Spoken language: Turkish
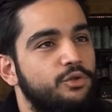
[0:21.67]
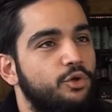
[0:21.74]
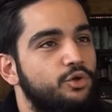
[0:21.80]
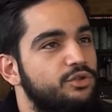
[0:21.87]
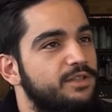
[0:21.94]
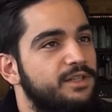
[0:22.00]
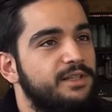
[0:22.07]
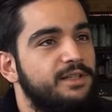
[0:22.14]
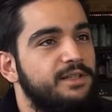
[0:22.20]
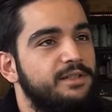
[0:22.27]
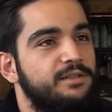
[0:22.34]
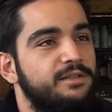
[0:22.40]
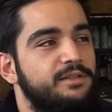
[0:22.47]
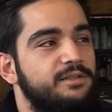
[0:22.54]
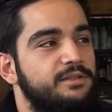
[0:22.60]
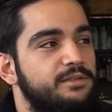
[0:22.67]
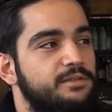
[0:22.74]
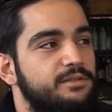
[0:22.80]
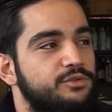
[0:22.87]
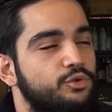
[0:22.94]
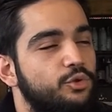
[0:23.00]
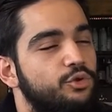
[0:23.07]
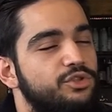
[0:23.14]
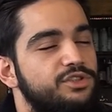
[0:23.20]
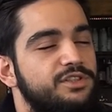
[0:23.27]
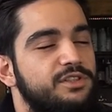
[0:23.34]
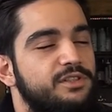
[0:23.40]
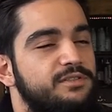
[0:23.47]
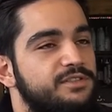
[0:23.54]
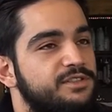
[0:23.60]
kokteylleri, e, soğuk
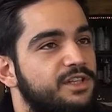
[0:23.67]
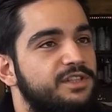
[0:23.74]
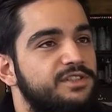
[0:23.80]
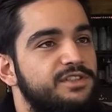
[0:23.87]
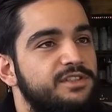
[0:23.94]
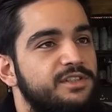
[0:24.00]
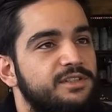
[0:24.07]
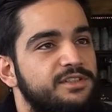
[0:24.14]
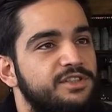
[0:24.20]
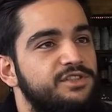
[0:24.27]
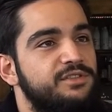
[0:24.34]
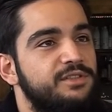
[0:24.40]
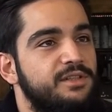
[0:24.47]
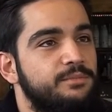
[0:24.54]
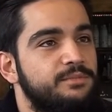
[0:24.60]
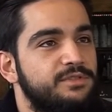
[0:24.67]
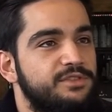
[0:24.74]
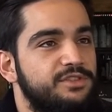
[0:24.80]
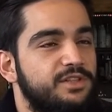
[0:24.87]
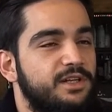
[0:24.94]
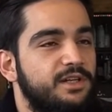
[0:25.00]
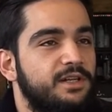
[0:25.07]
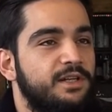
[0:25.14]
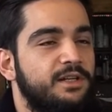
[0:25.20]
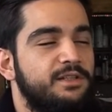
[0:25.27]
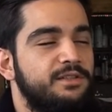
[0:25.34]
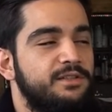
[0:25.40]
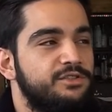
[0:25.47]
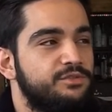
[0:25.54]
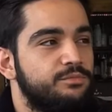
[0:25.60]
içecek, sıcak içecek çeşitlerimizi çıkaran
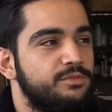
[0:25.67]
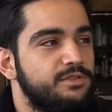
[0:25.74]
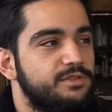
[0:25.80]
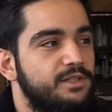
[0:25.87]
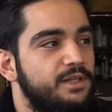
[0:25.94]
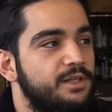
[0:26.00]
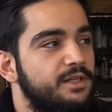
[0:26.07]
arkadaşımız.